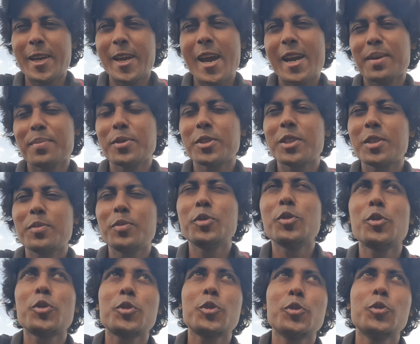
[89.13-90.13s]
এক মাসের
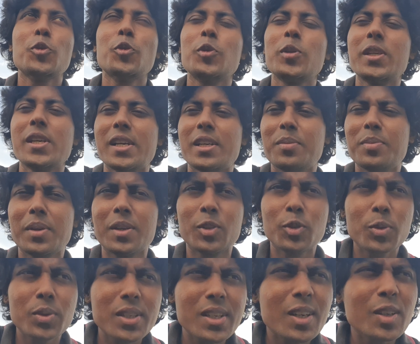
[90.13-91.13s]
ভিতরে তো জঙ্গলি আসবে না তো
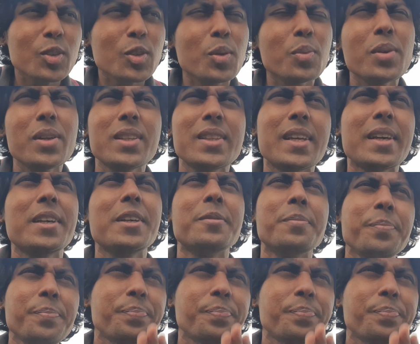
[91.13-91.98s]
ডিরেক্টর বলেন দেখেন